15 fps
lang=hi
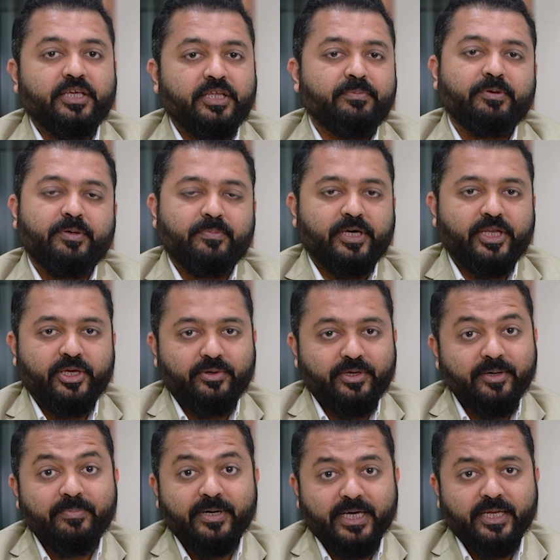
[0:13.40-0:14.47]
इन बीमारियों
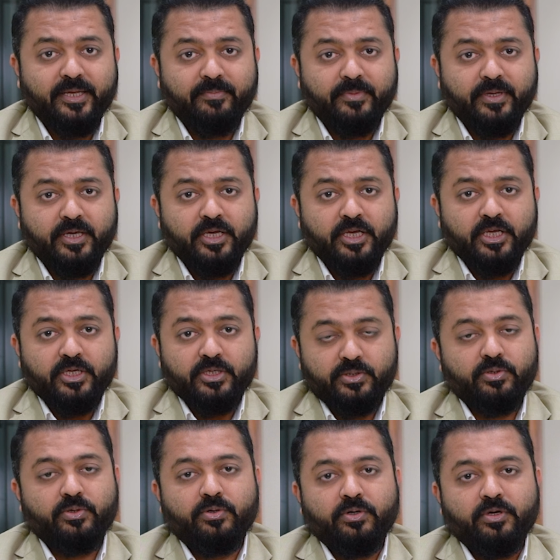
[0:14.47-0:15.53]
के बारे में
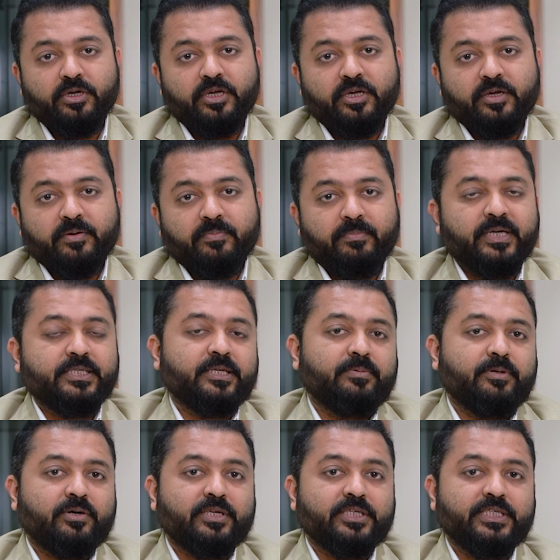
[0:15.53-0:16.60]
सो मैसे
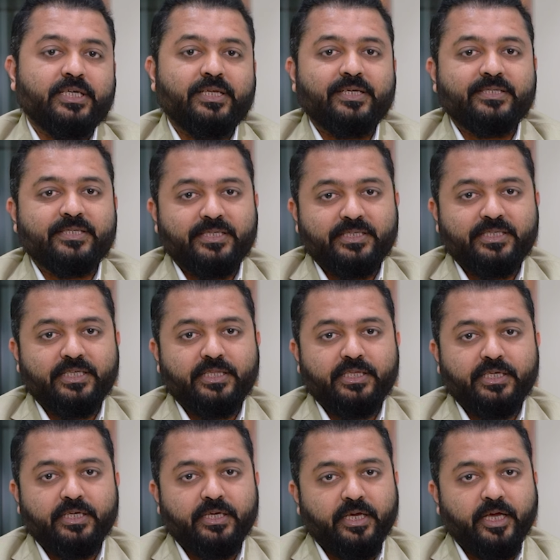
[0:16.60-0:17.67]
डॉक्टर शैलेश
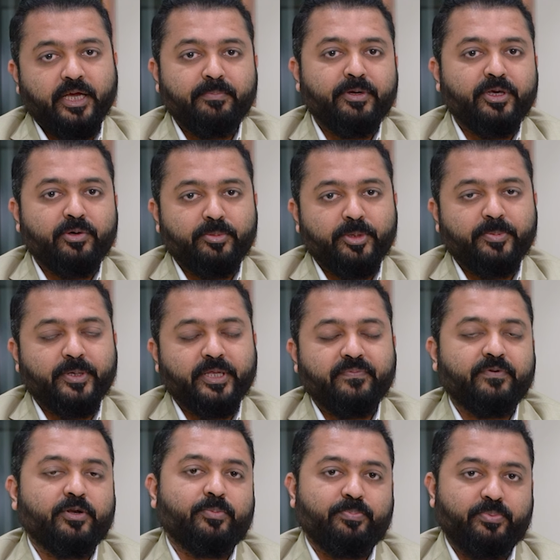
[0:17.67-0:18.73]
संचेती एमडी
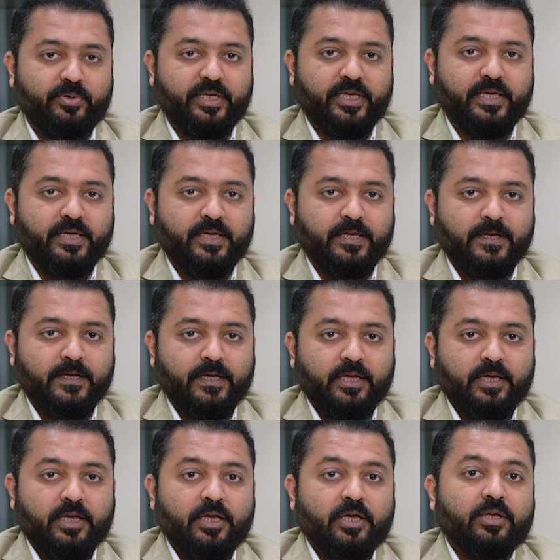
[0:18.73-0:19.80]
होम्योपैथ फ्रॉम पुणे
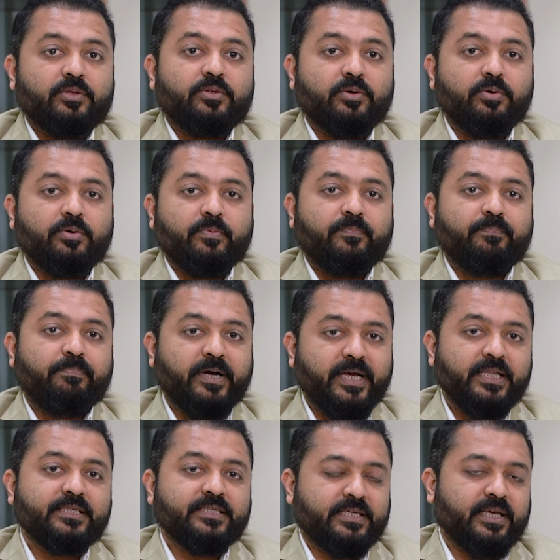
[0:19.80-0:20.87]
तो
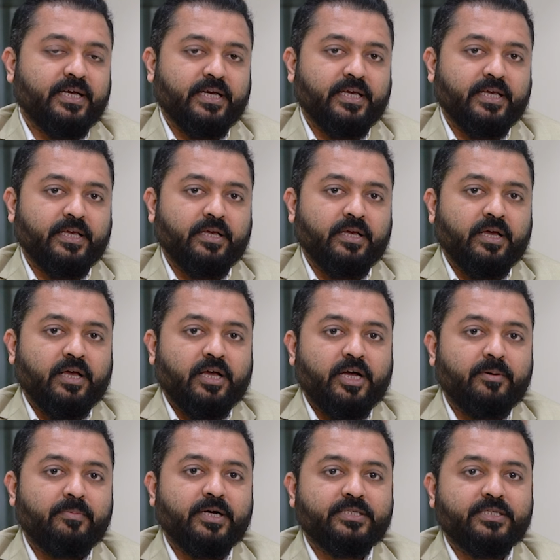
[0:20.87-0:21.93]
पाइल्स क्या है
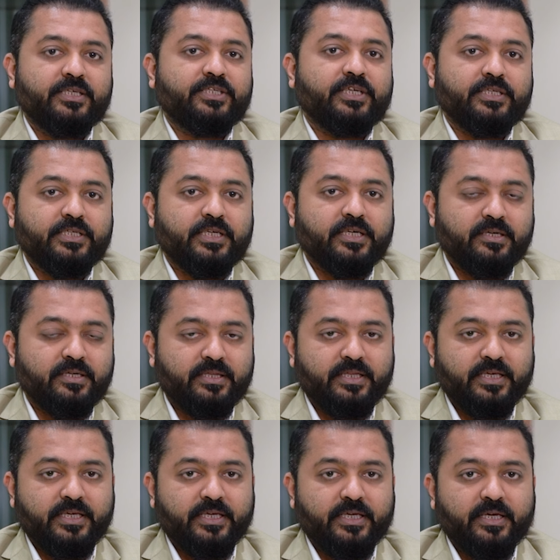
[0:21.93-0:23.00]
हम अक्सर चर्चा
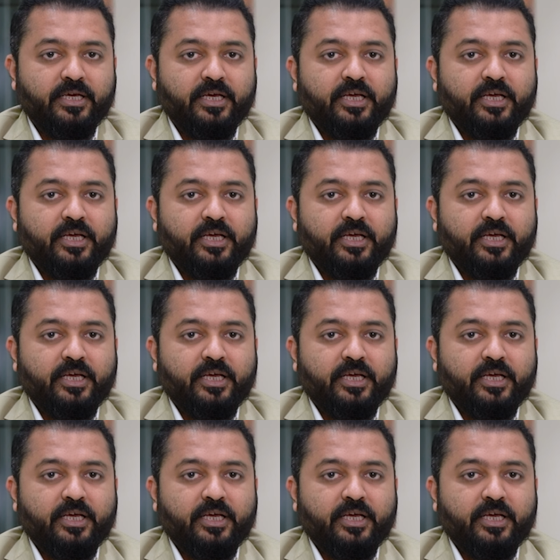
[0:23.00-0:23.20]
करते हैं